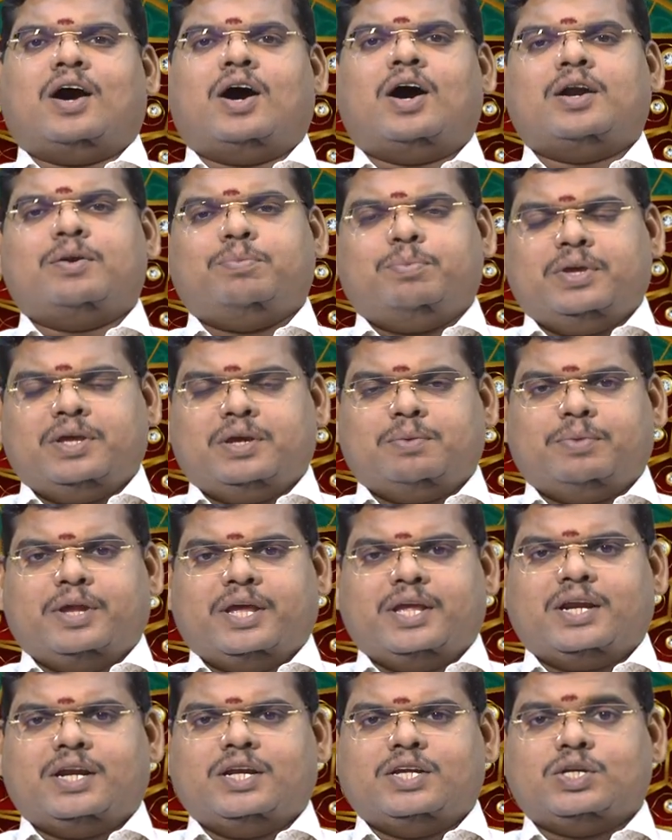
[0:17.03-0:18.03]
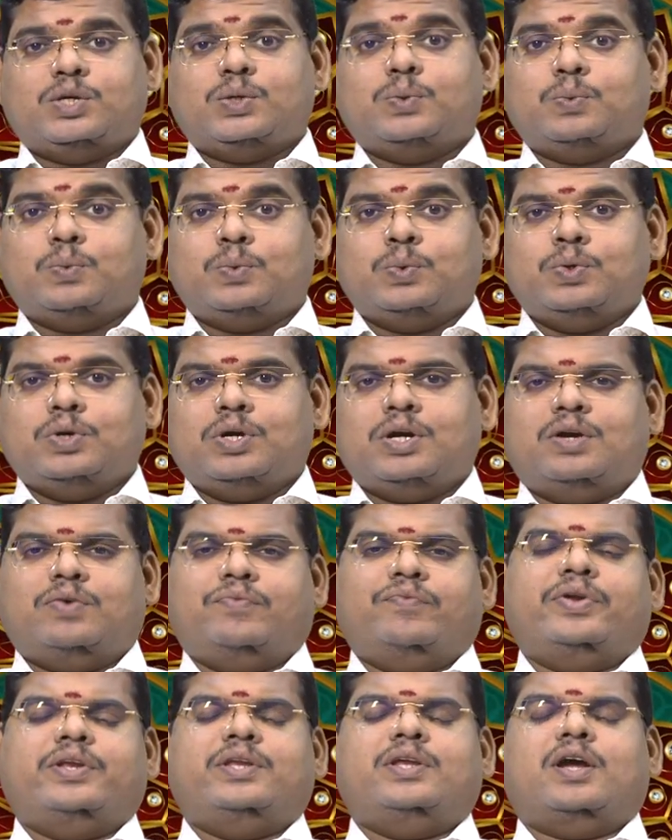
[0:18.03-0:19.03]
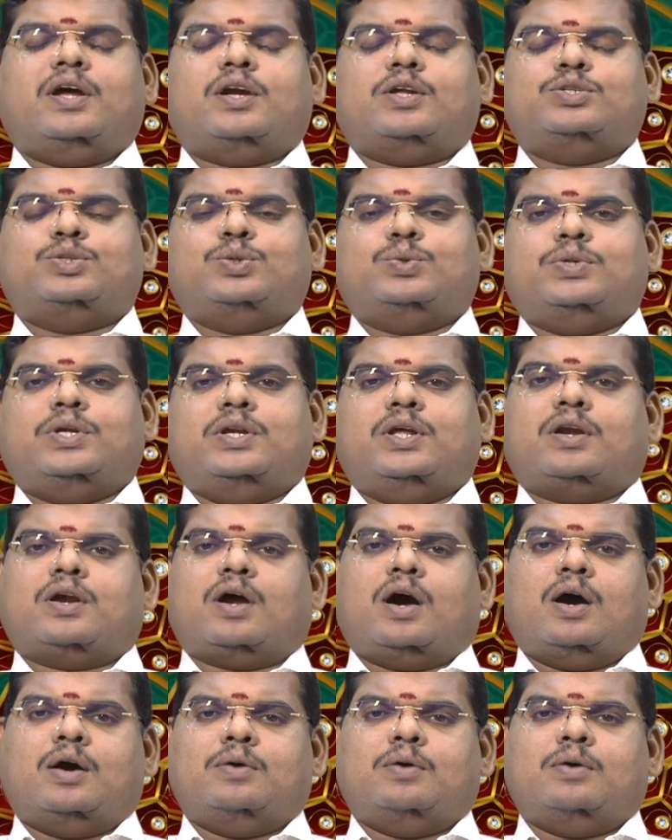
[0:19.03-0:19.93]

ஆன்மீகம் நேர்களுக்கு உங்கள் விஞ்ஞான ஜோதிடர்